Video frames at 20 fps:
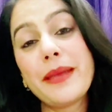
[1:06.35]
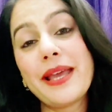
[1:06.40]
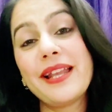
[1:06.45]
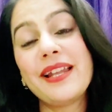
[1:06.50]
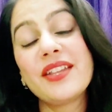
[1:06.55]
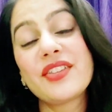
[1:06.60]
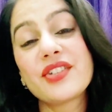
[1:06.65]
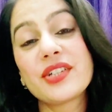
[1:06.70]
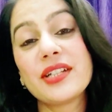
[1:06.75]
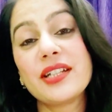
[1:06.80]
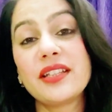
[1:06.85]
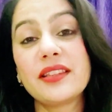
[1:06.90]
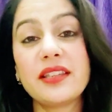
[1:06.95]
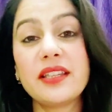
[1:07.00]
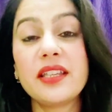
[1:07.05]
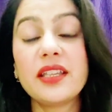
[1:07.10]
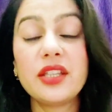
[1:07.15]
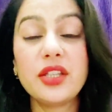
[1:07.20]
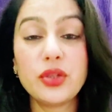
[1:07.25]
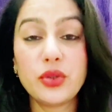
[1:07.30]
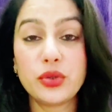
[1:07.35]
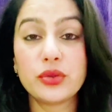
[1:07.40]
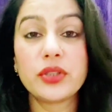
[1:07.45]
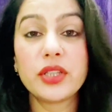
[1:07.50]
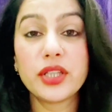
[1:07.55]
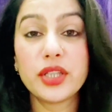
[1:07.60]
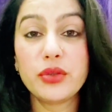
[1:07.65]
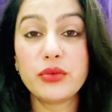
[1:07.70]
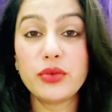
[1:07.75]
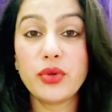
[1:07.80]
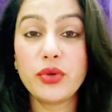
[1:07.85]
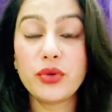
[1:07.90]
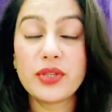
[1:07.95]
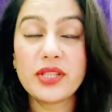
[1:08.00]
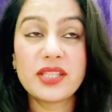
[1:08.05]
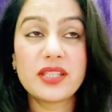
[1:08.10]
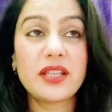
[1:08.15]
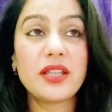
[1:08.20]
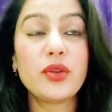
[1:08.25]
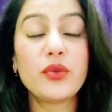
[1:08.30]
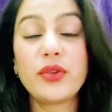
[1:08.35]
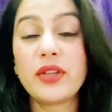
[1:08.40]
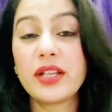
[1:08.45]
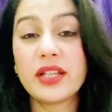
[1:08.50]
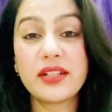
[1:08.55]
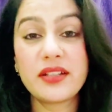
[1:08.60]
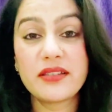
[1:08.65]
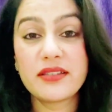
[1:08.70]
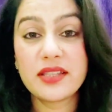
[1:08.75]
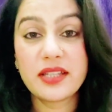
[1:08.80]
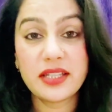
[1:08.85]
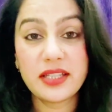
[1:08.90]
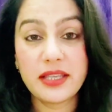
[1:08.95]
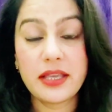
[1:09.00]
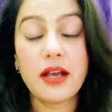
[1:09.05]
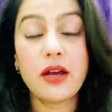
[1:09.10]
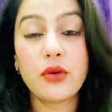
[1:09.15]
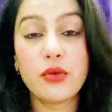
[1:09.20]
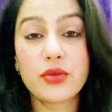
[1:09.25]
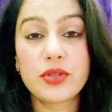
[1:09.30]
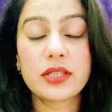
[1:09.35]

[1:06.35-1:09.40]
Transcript: पहले जान लेते हैं कि ये होता क्यों हो और इसके होने का रीज़न क्या